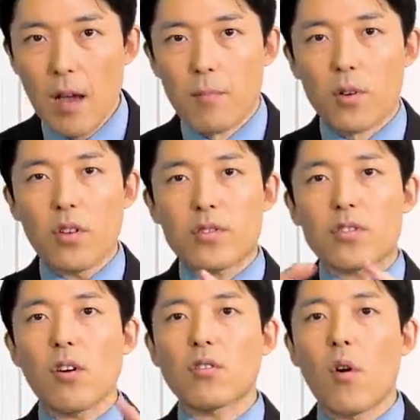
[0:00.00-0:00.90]
もの
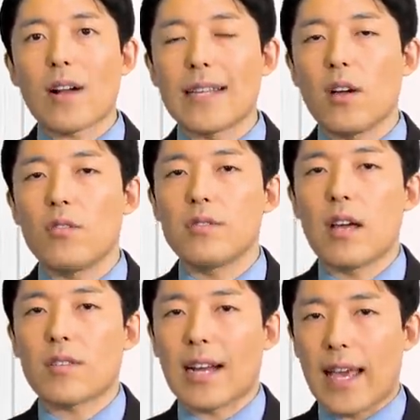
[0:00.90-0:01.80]
すごくお金を生ん
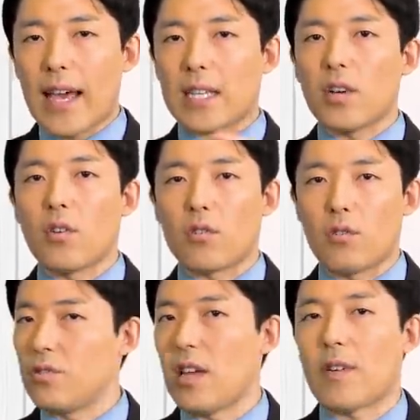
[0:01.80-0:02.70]
でるから影響力
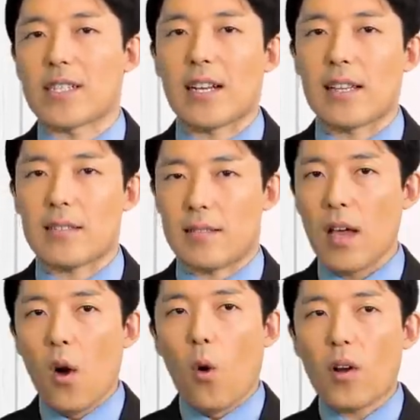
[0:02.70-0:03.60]
を生んでるわけじゃないんで
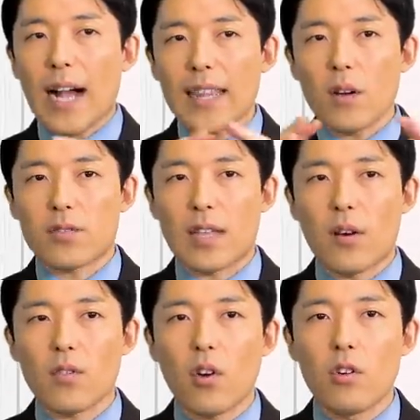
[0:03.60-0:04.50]
す。お金を
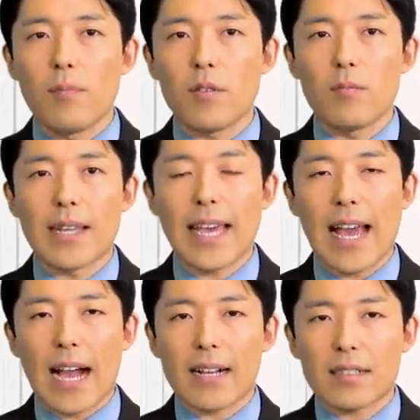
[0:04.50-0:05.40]
さほど生ま生まな
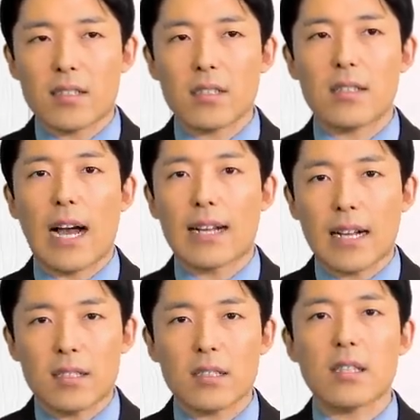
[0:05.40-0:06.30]
い赤字、
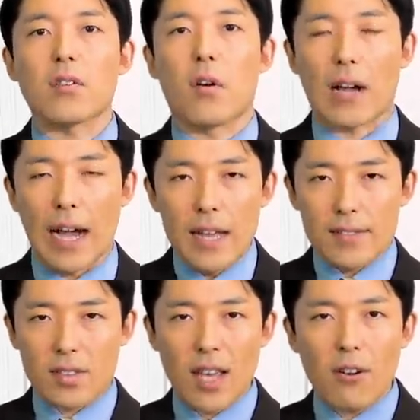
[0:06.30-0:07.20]
赤字企業が
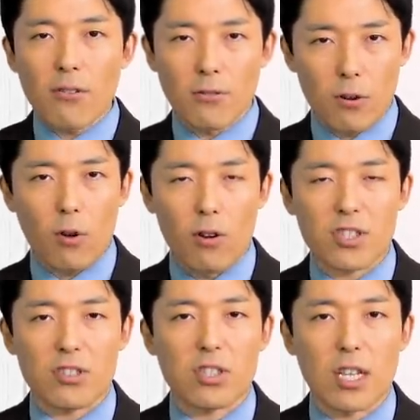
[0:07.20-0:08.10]
世論を構
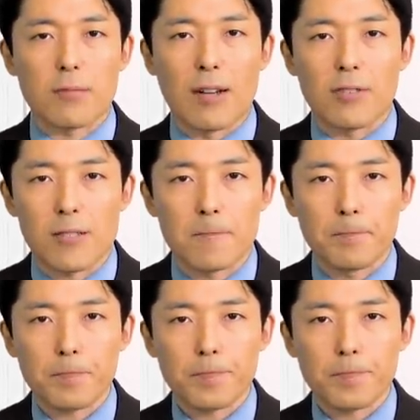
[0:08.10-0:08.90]
築してしまうんです。